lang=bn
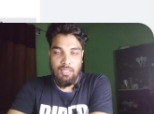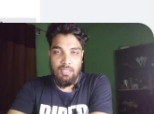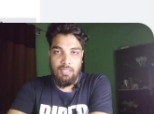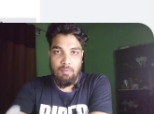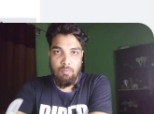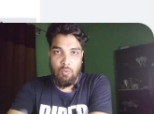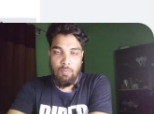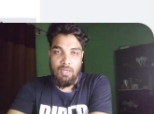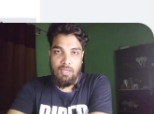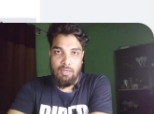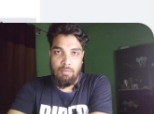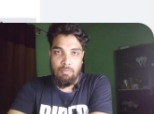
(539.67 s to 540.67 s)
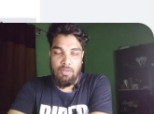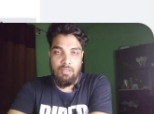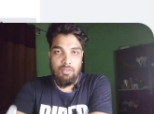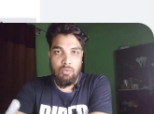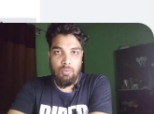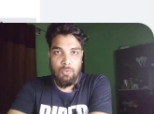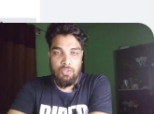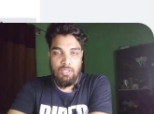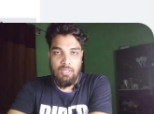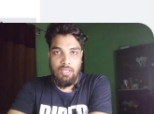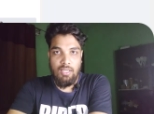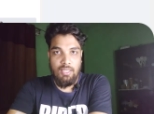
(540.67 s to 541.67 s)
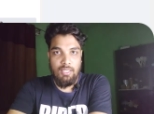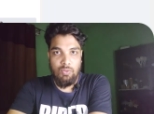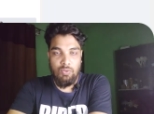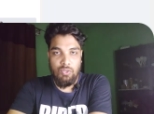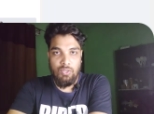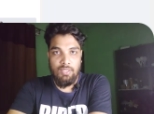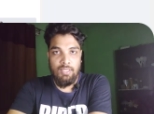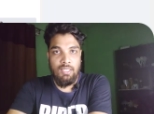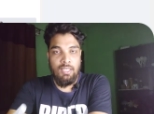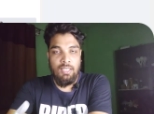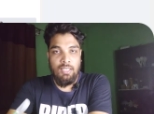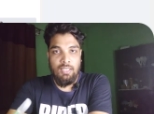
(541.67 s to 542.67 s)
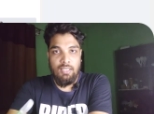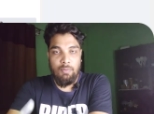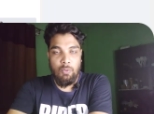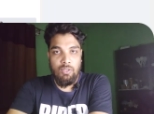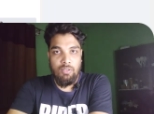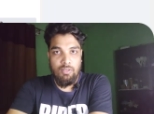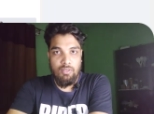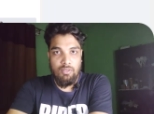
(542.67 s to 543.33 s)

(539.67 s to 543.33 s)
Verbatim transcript: তারিখ মোবাইল নাম্বার উপজেলা ইউনিয়ন এবং